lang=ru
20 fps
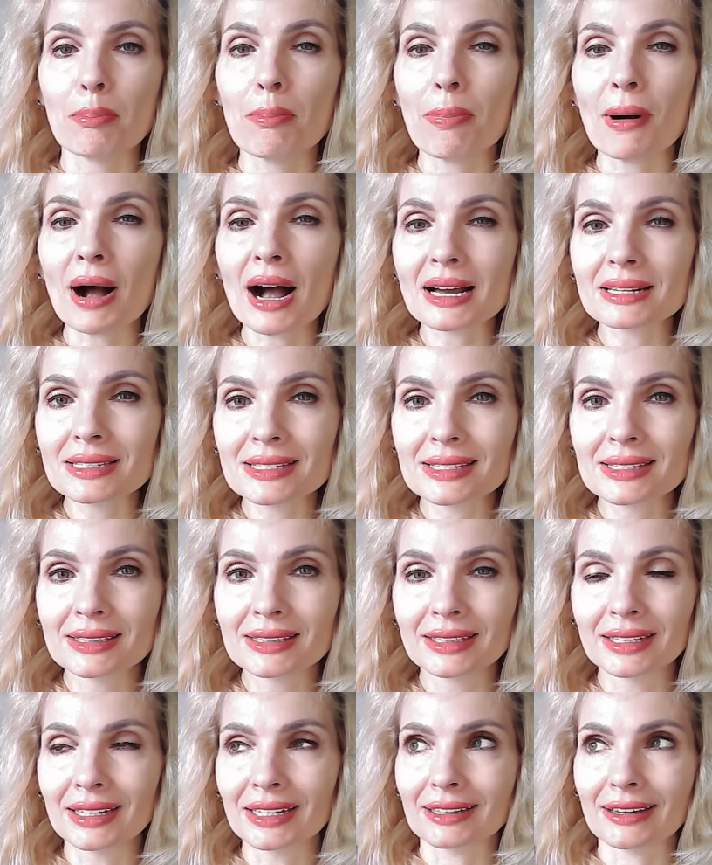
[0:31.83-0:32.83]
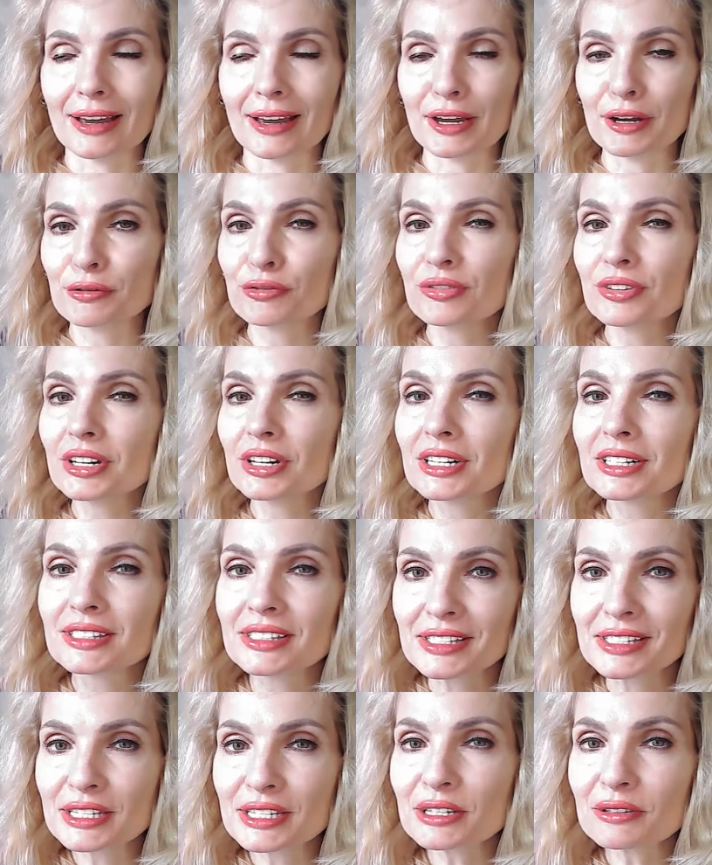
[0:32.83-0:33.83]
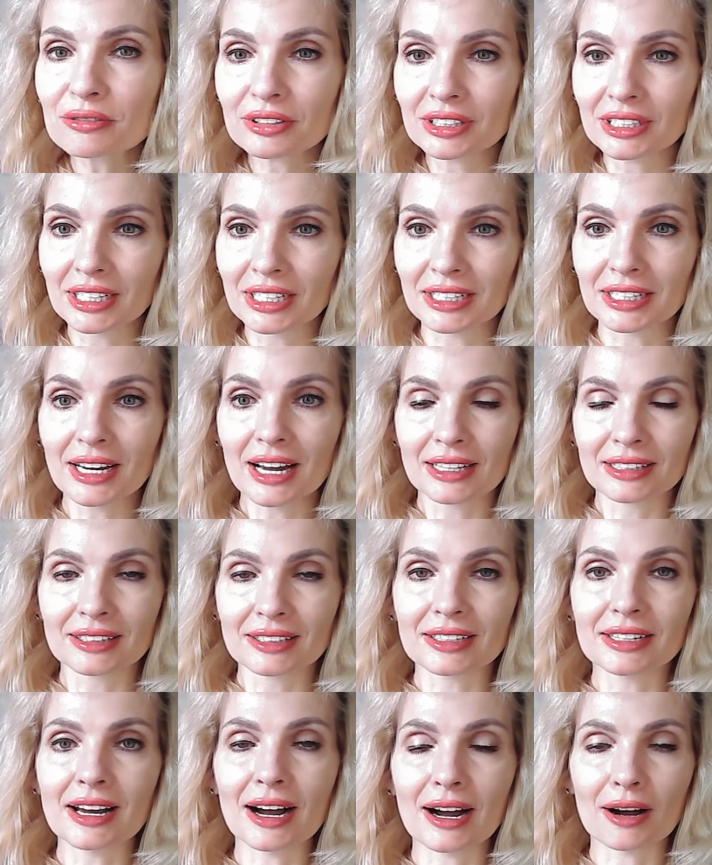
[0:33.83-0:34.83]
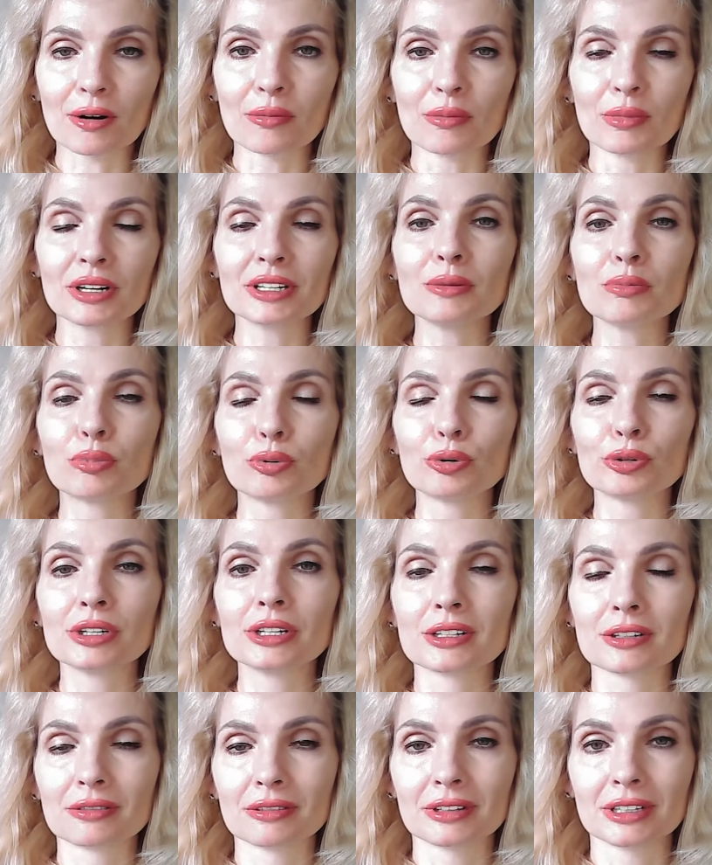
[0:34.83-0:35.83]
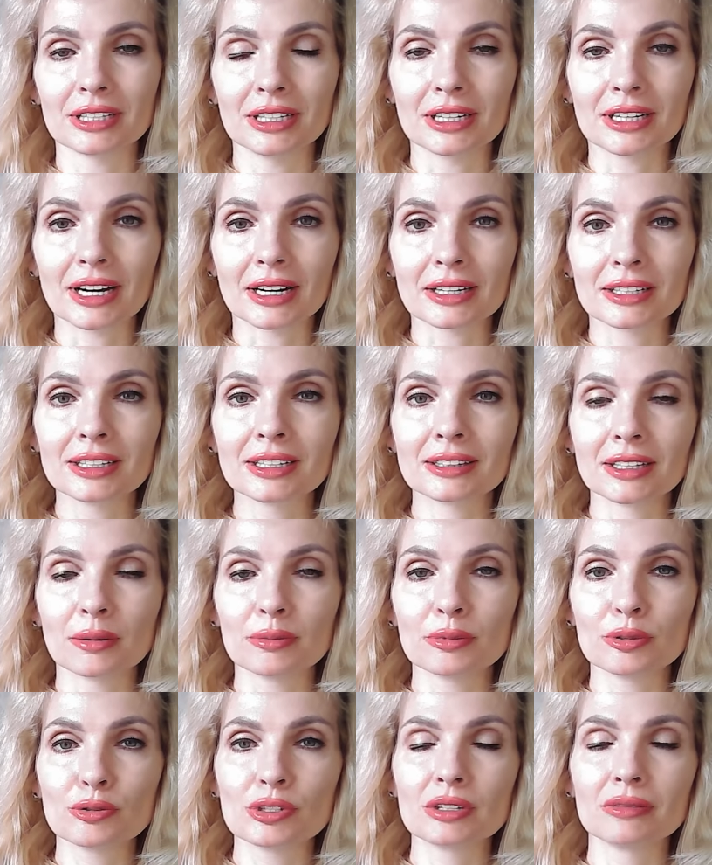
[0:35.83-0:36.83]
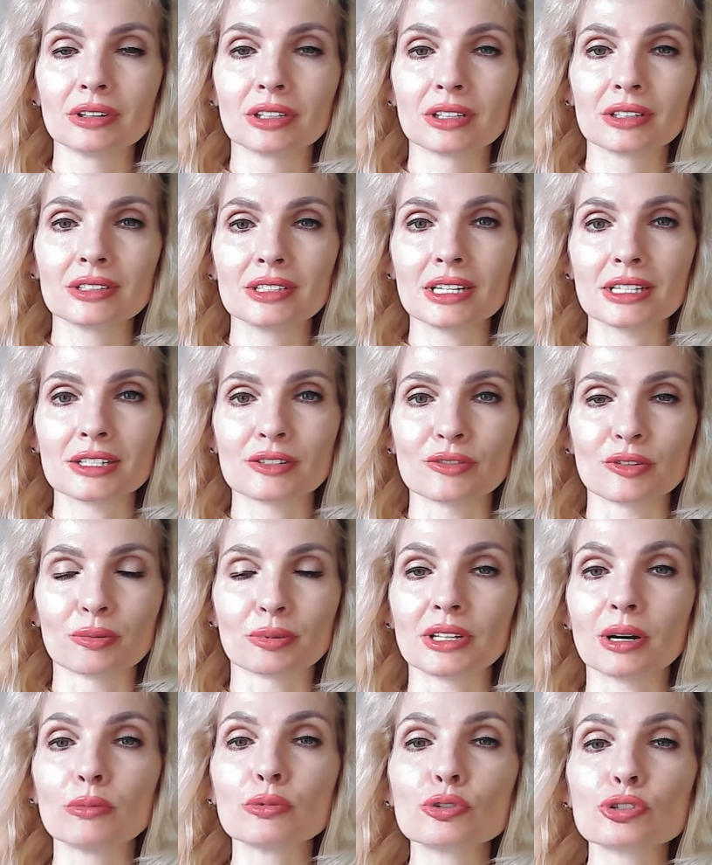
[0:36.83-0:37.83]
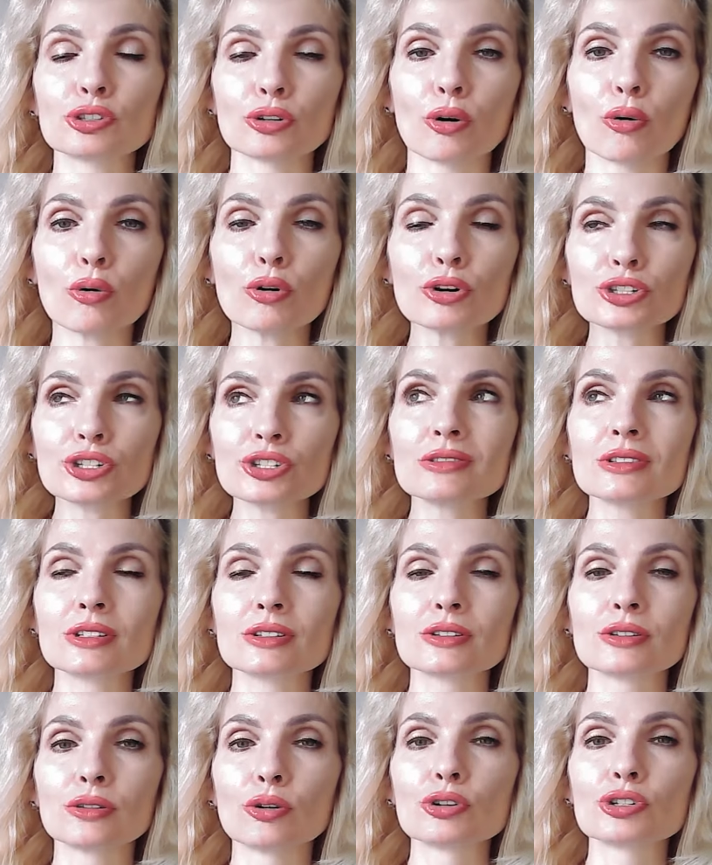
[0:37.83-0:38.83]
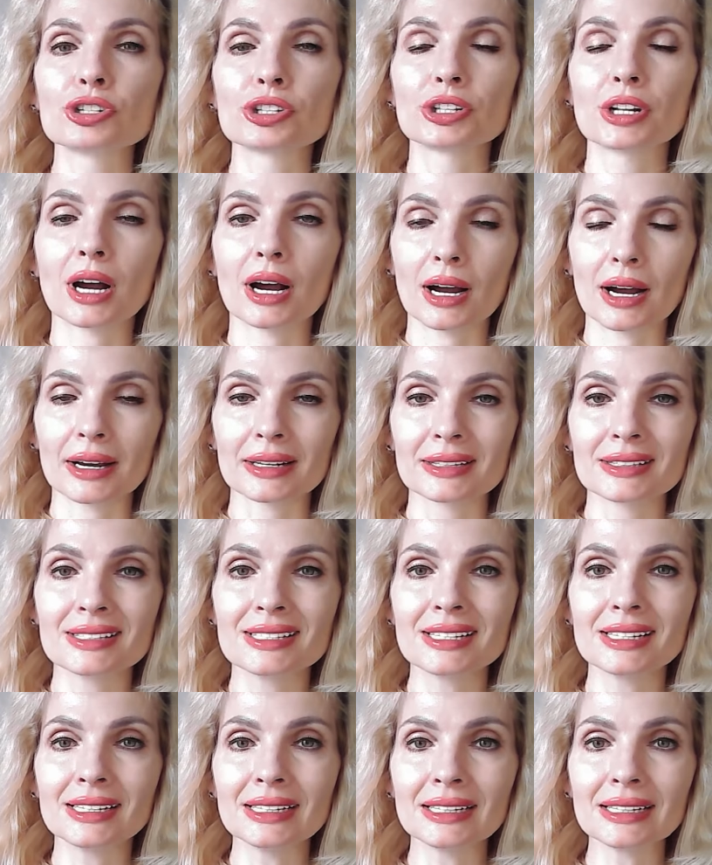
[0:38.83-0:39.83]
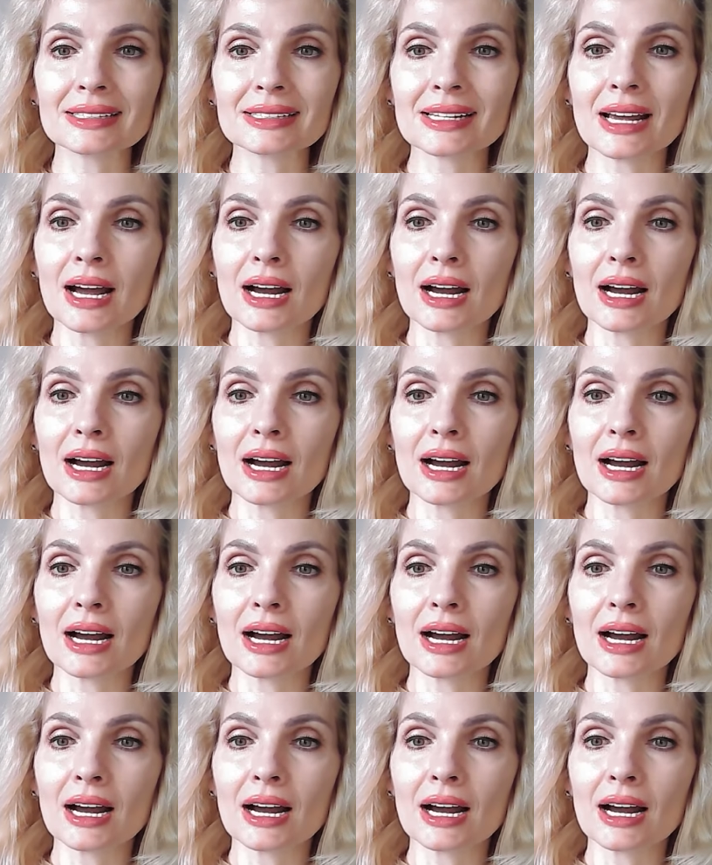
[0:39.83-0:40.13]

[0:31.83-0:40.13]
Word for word: опасный, эффективный для манипулирования и каких-то абьюзивных действий, потому что очень сложно отделить